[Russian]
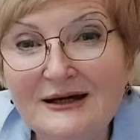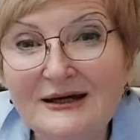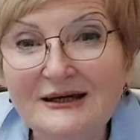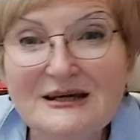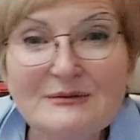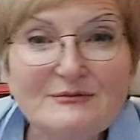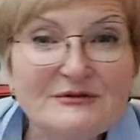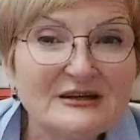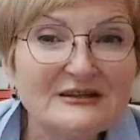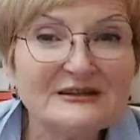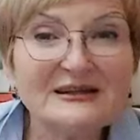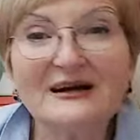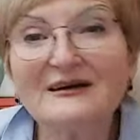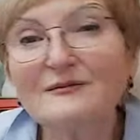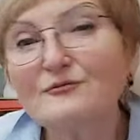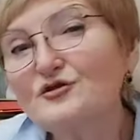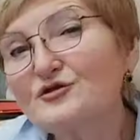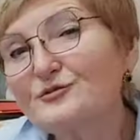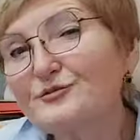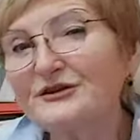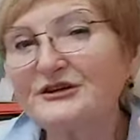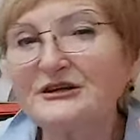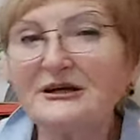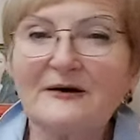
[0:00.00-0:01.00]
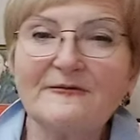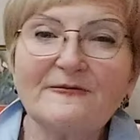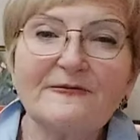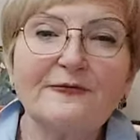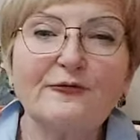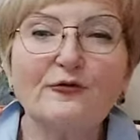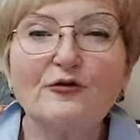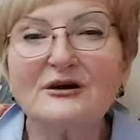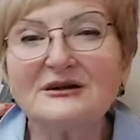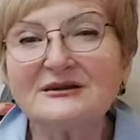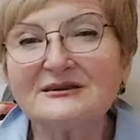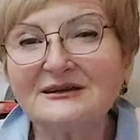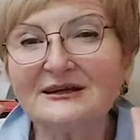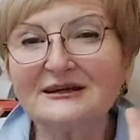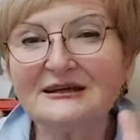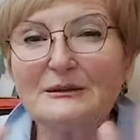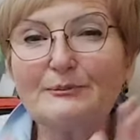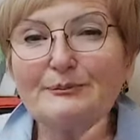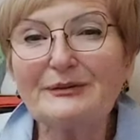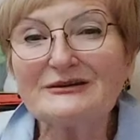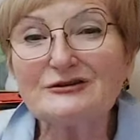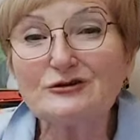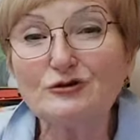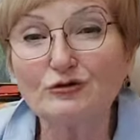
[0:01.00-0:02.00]
Им не так, может быть, комфортно
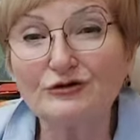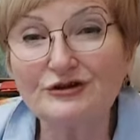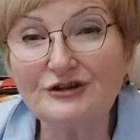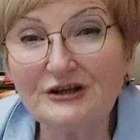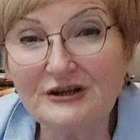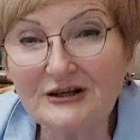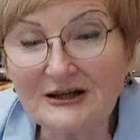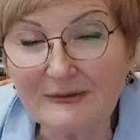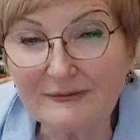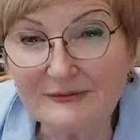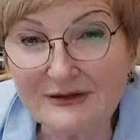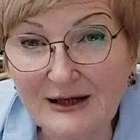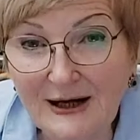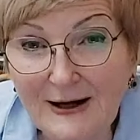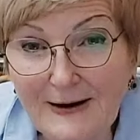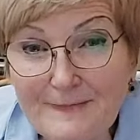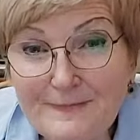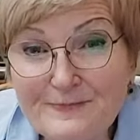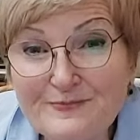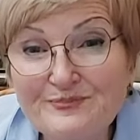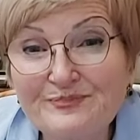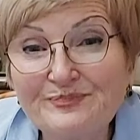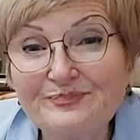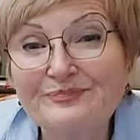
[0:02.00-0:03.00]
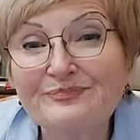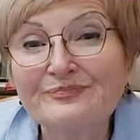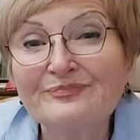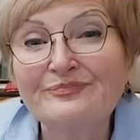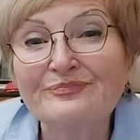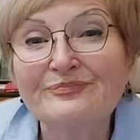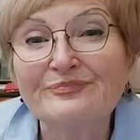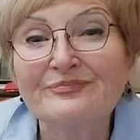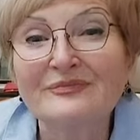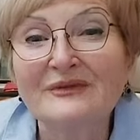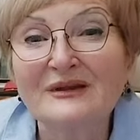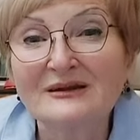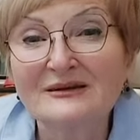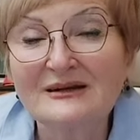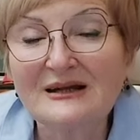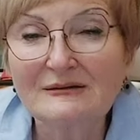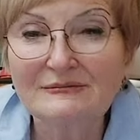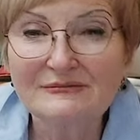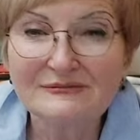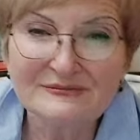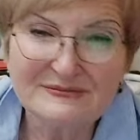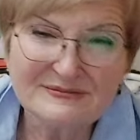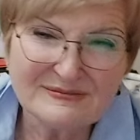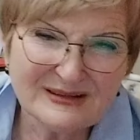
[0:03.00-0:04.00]
гипотоникам, да?
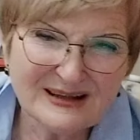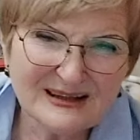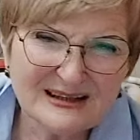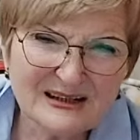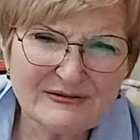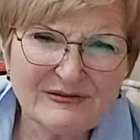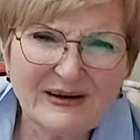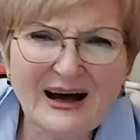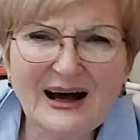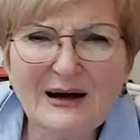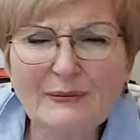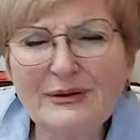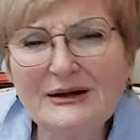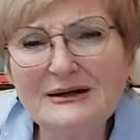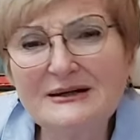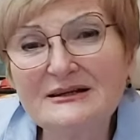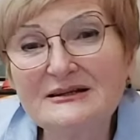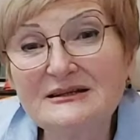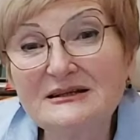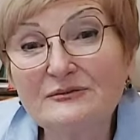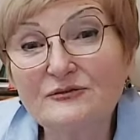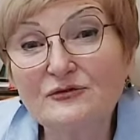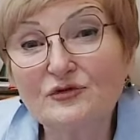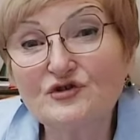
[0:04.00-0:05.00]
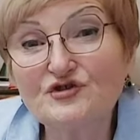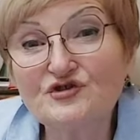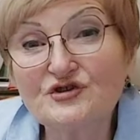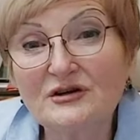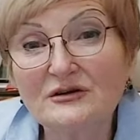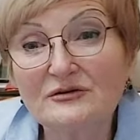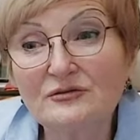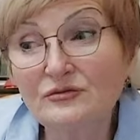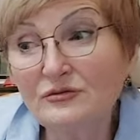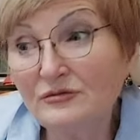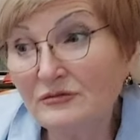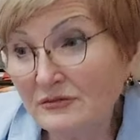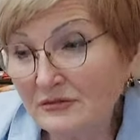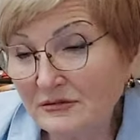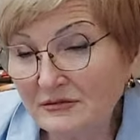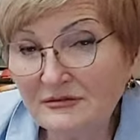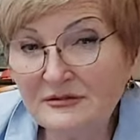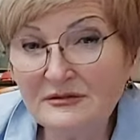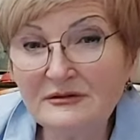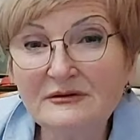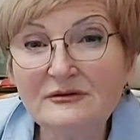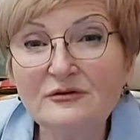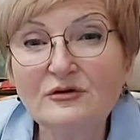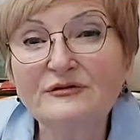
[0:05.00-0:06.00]
Там голова болит немножко,
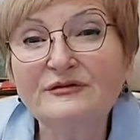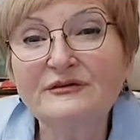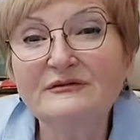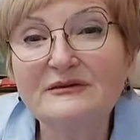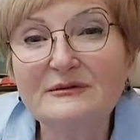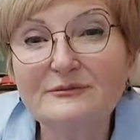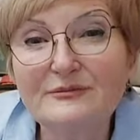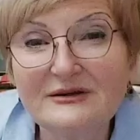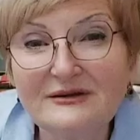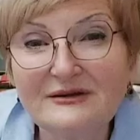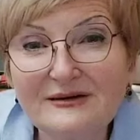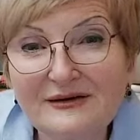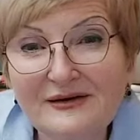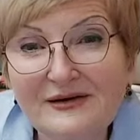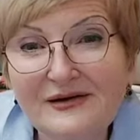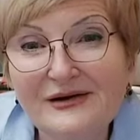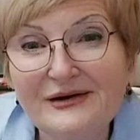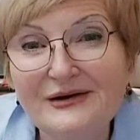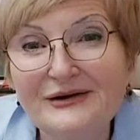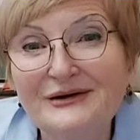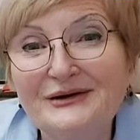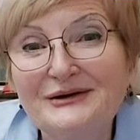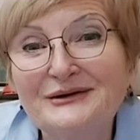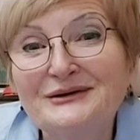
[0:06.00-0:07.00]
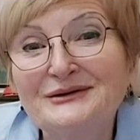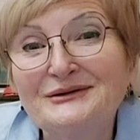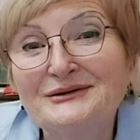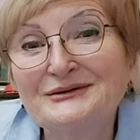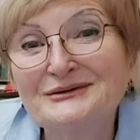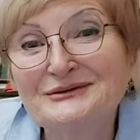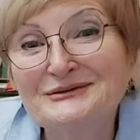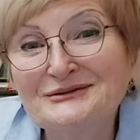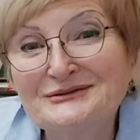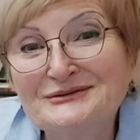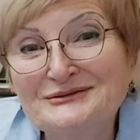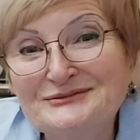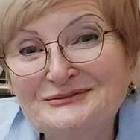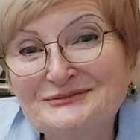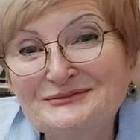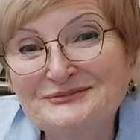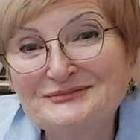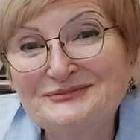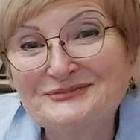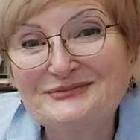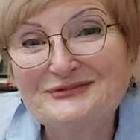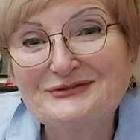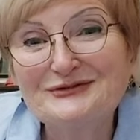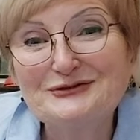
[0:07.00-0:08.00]
ну, кофе выпейте.
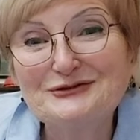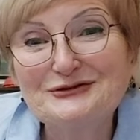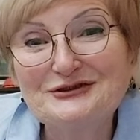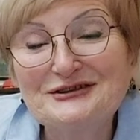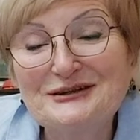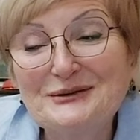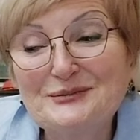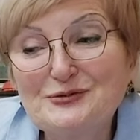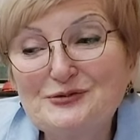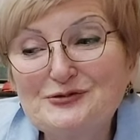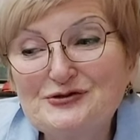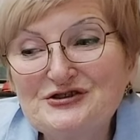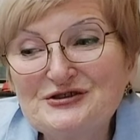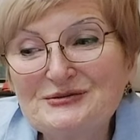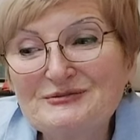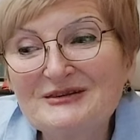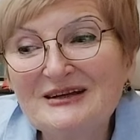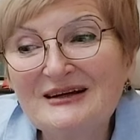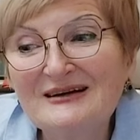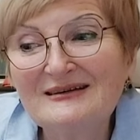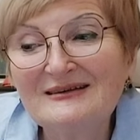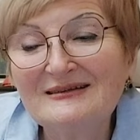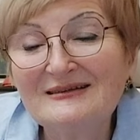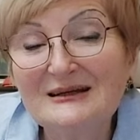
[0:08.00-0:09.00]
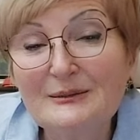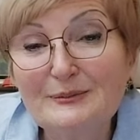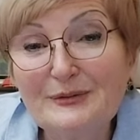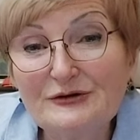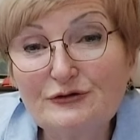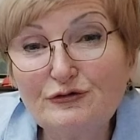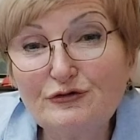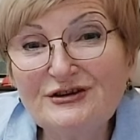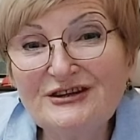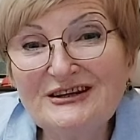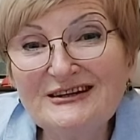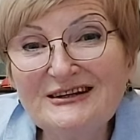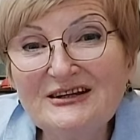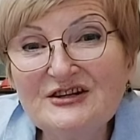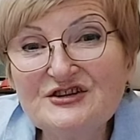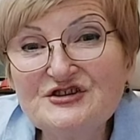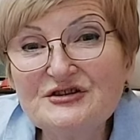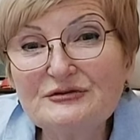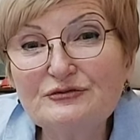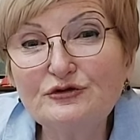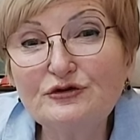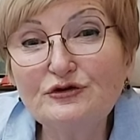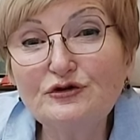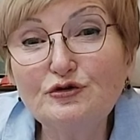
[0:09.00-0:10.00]
Ну вот, допустим, да, гипотоники
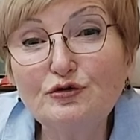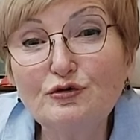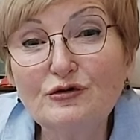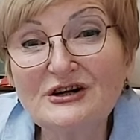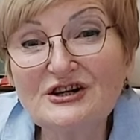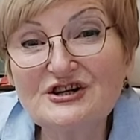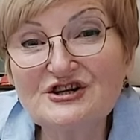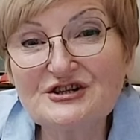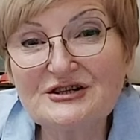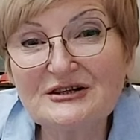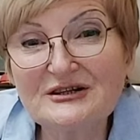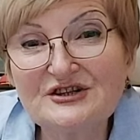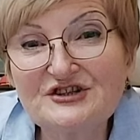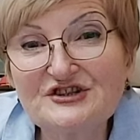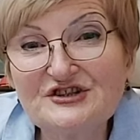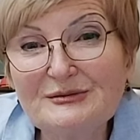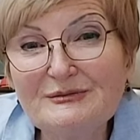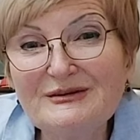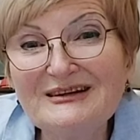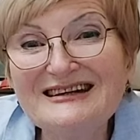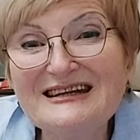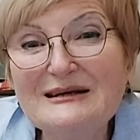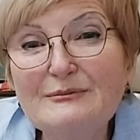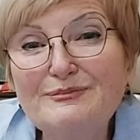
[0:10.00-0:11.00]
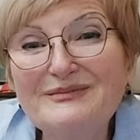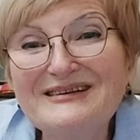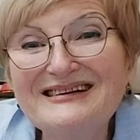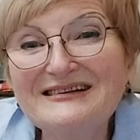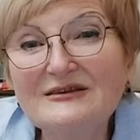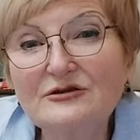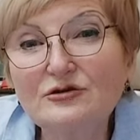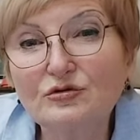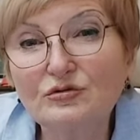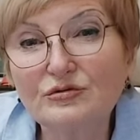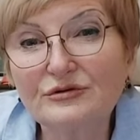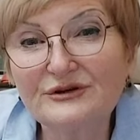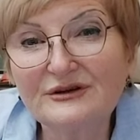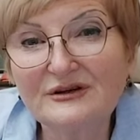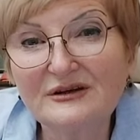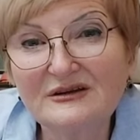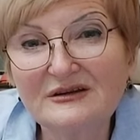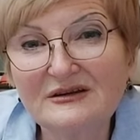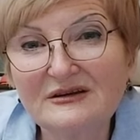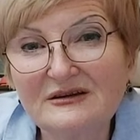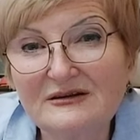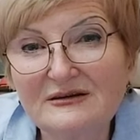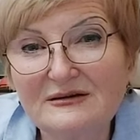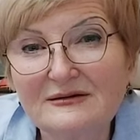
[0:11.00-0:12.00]
живут дольше, чем
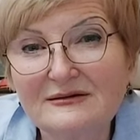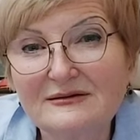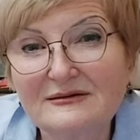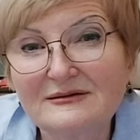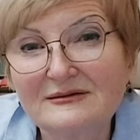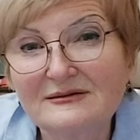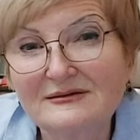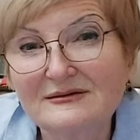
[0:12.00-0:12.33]
гипертоники.